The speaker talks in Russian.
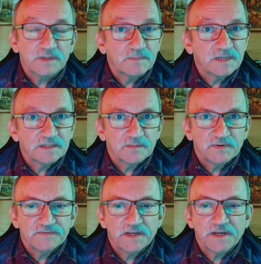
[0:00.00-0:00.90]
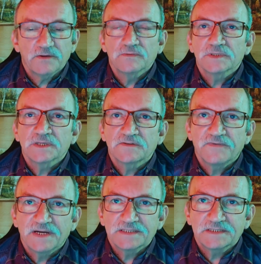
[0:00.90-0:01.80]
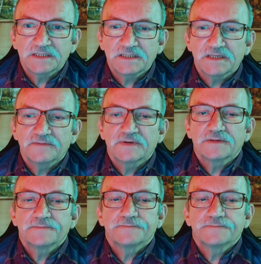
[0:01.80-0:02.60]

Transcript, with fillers: примерно повторяю, на 20 евро.